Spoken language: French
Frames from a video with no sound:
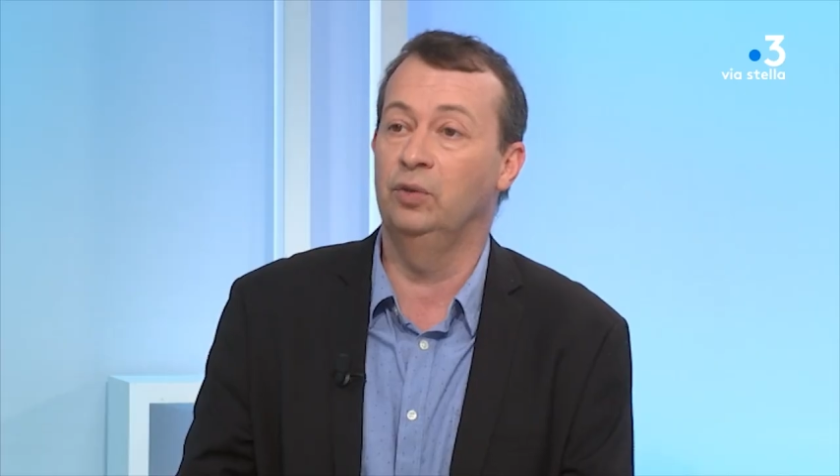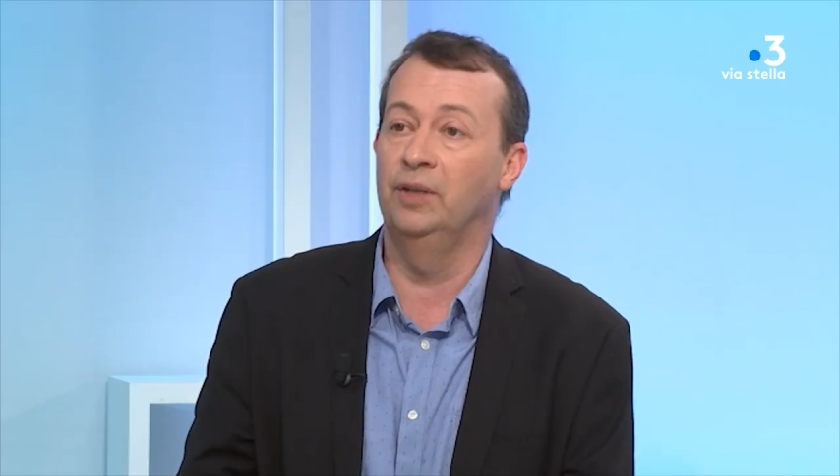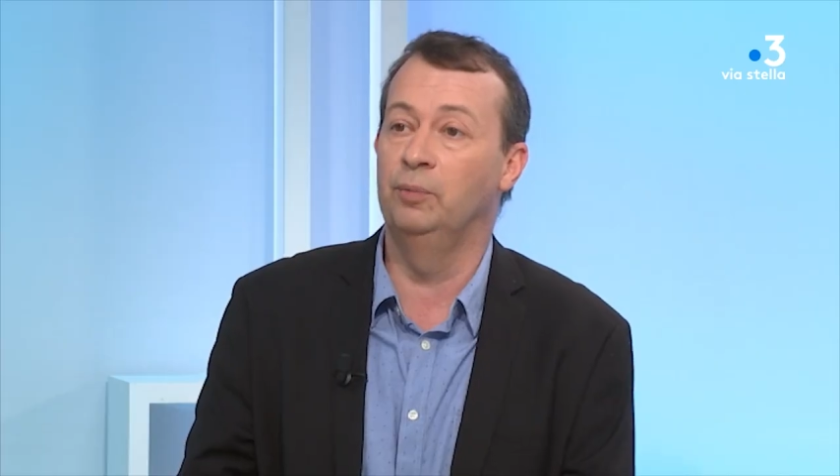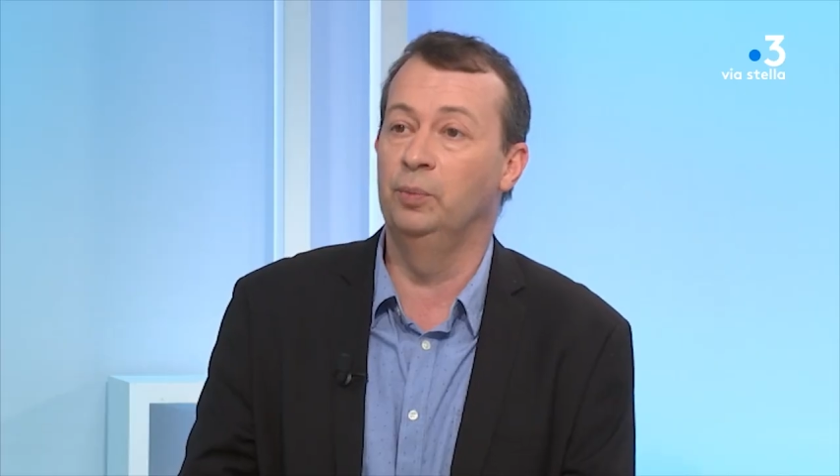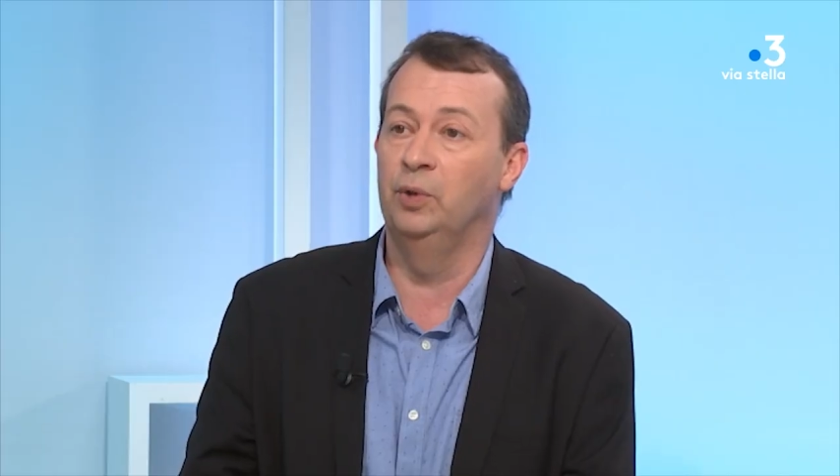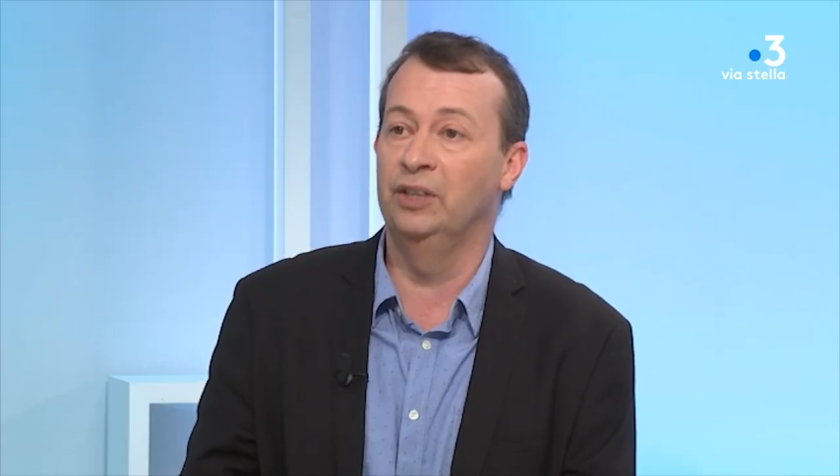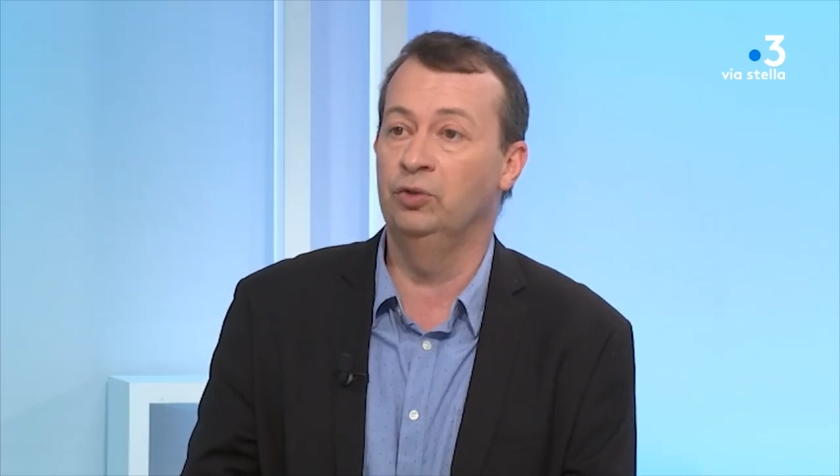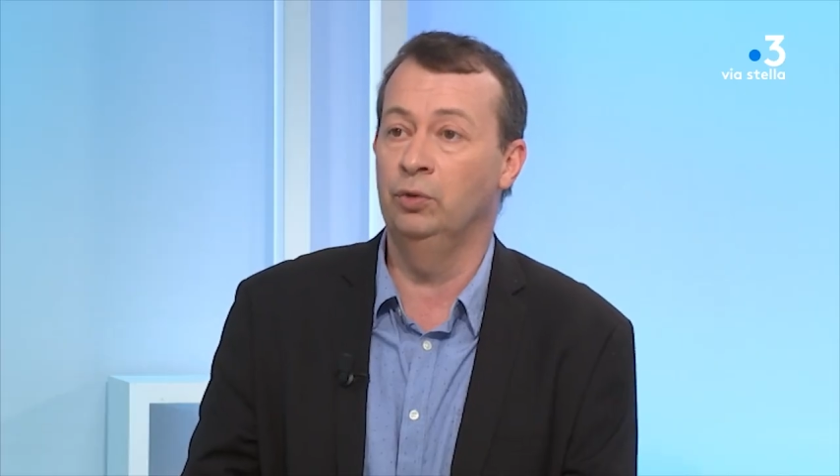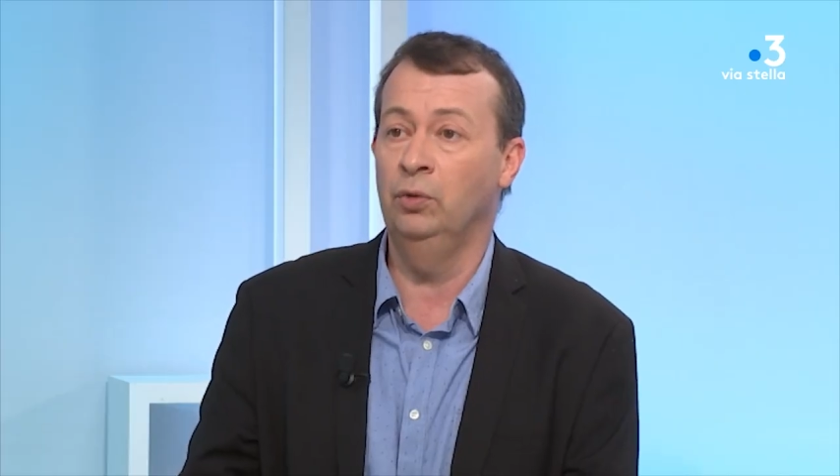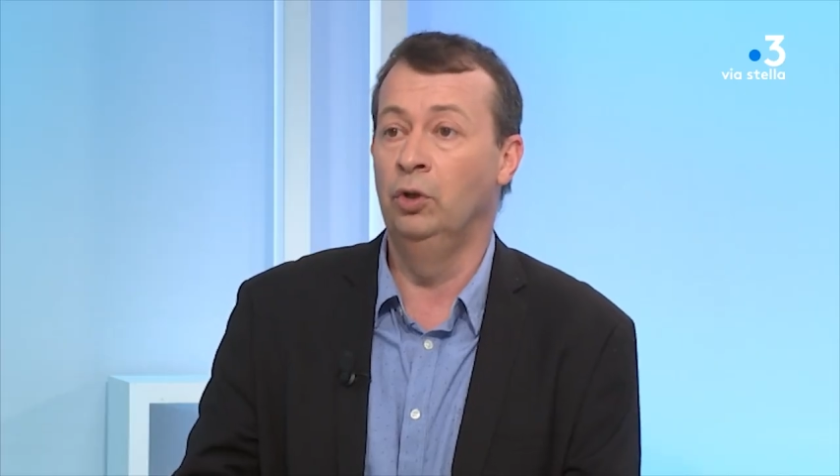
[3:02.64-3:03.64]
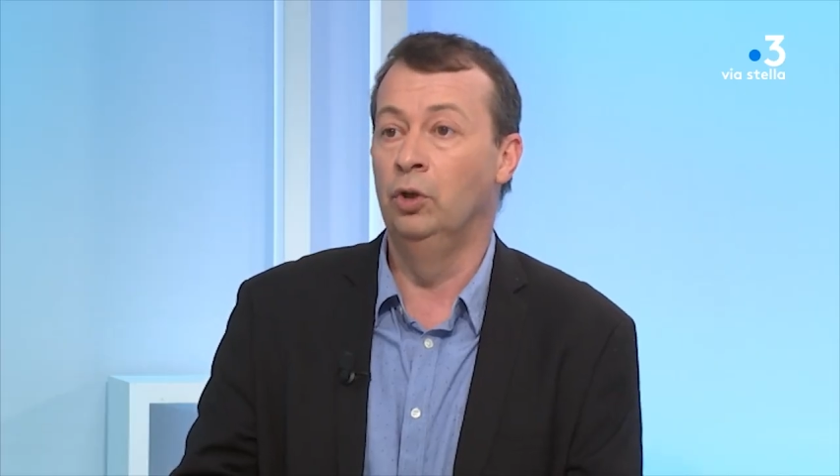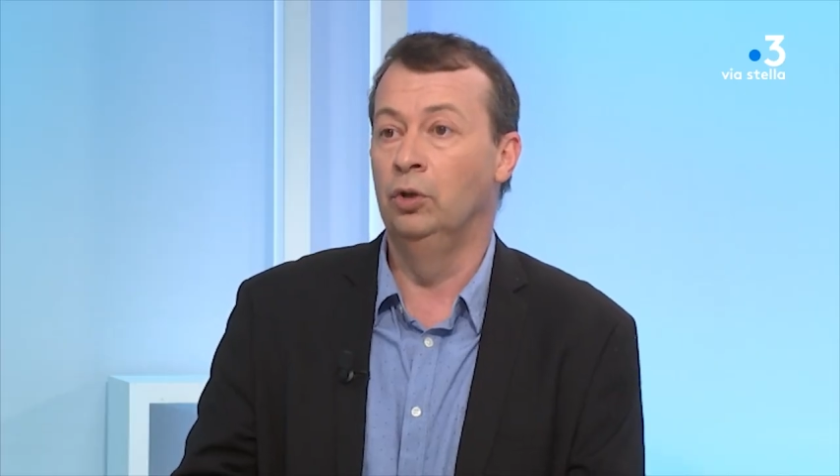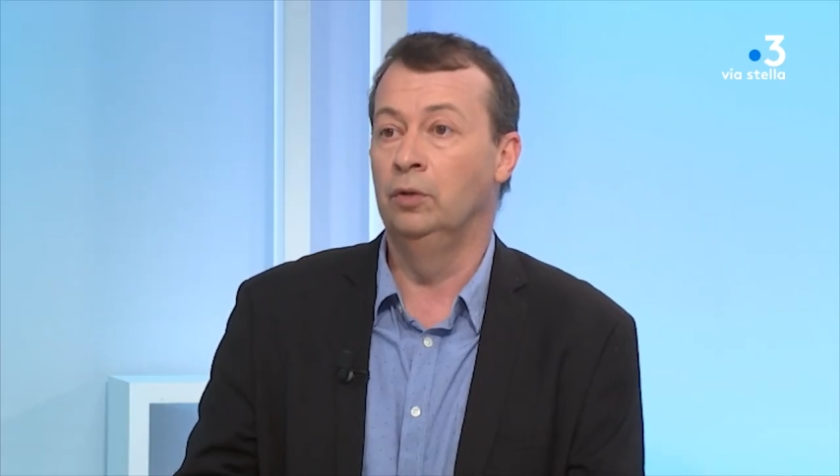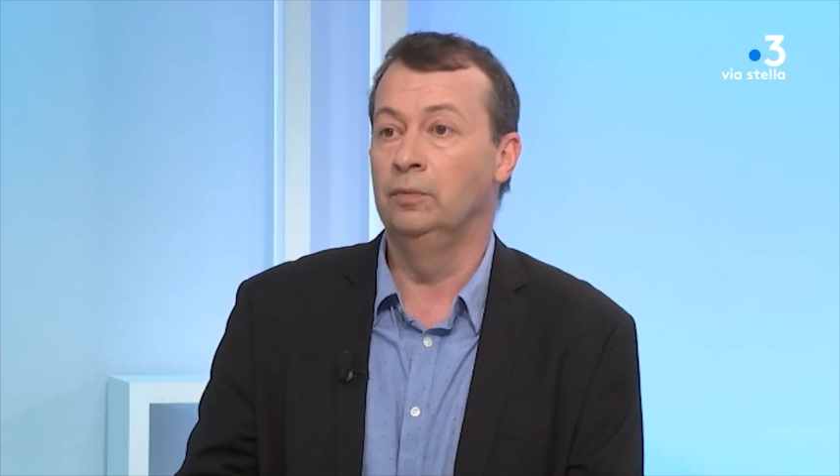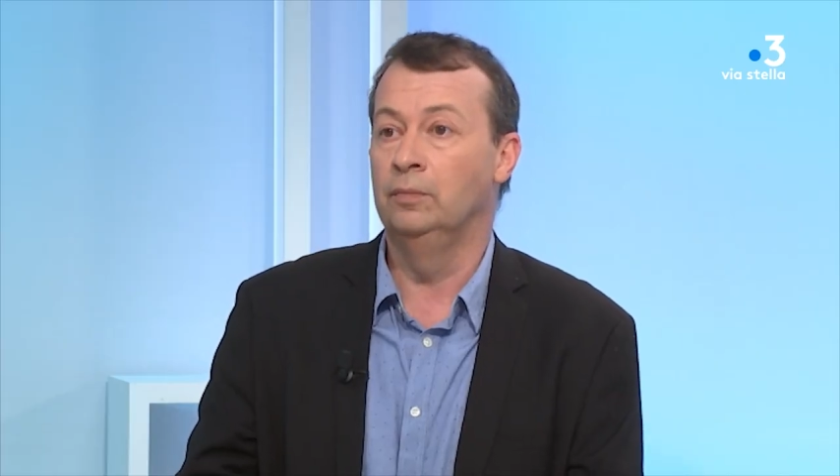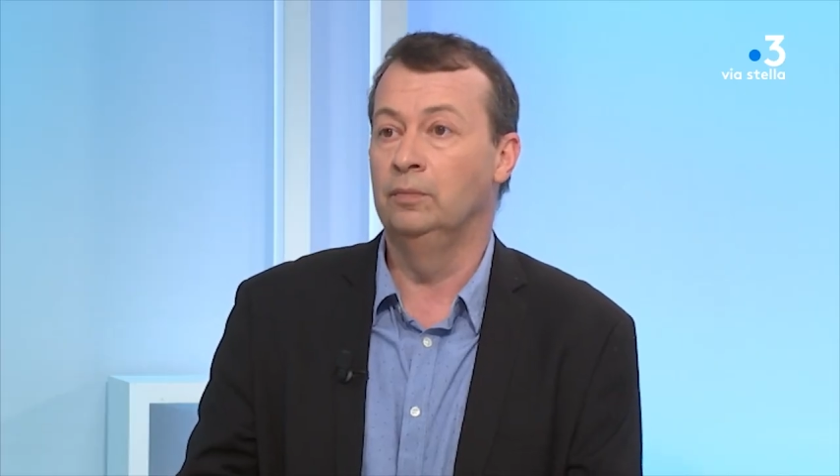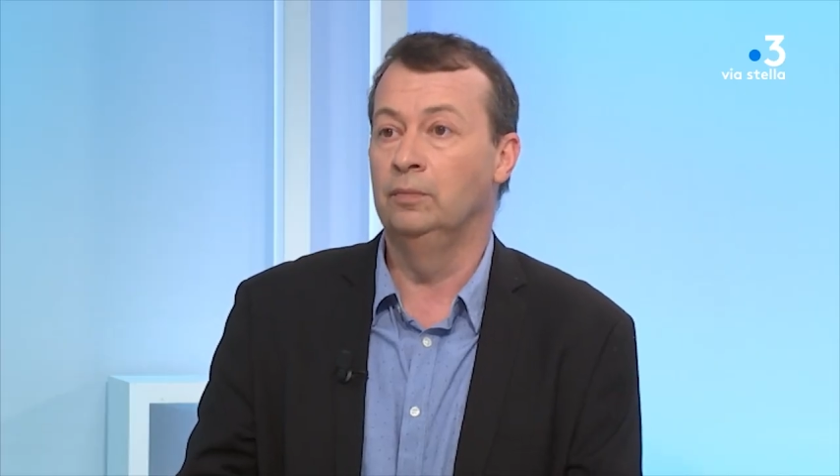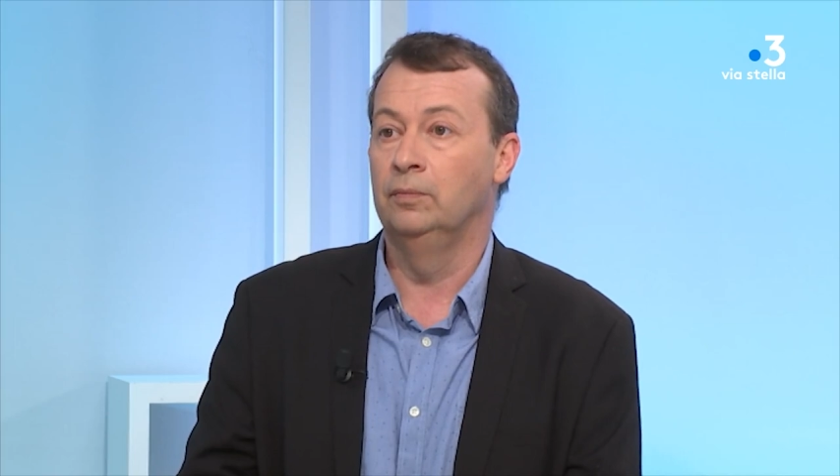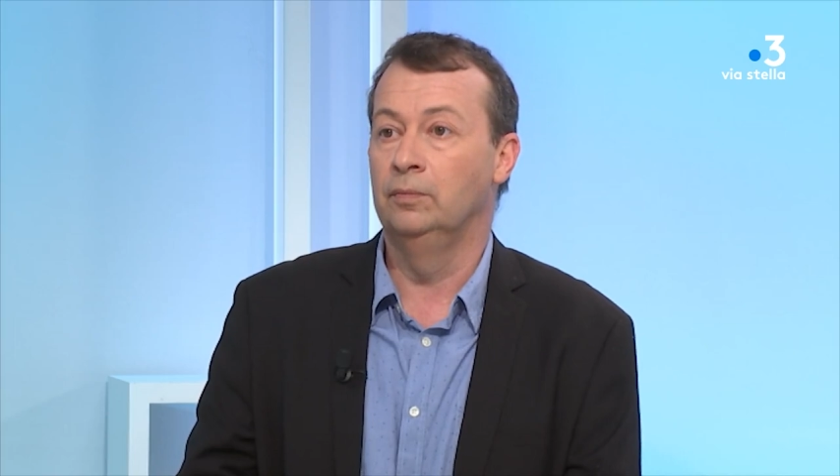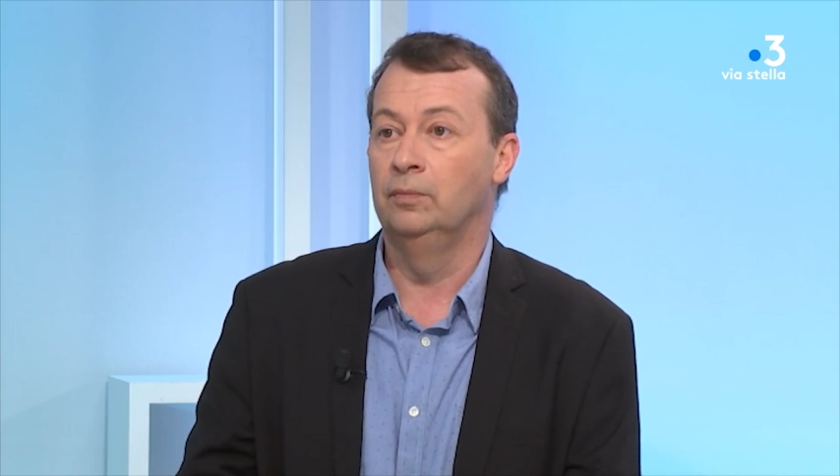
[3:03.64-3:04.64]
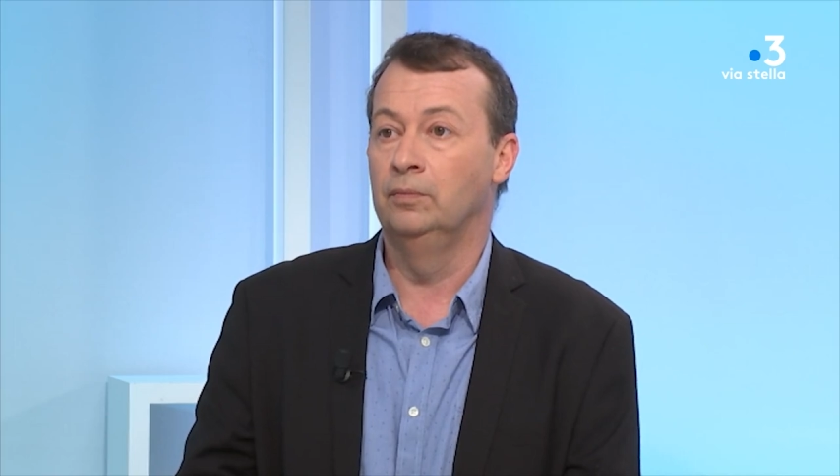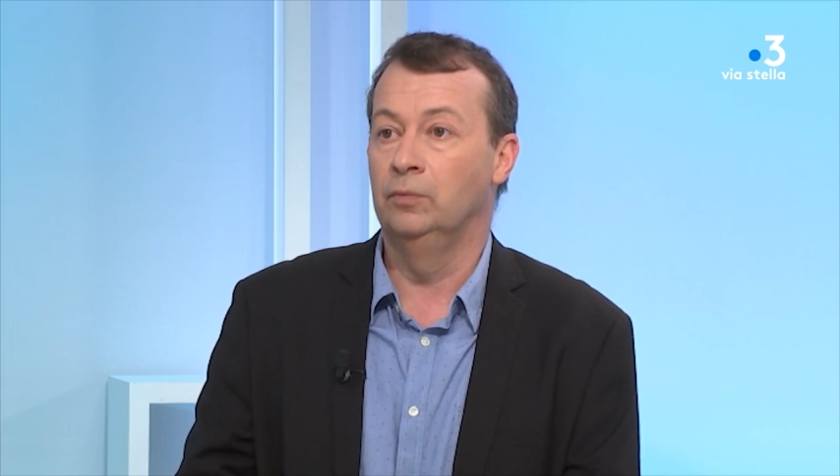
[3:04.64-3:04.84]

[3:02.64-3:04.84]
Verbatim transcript: de la population. Fois deux en 30 ans.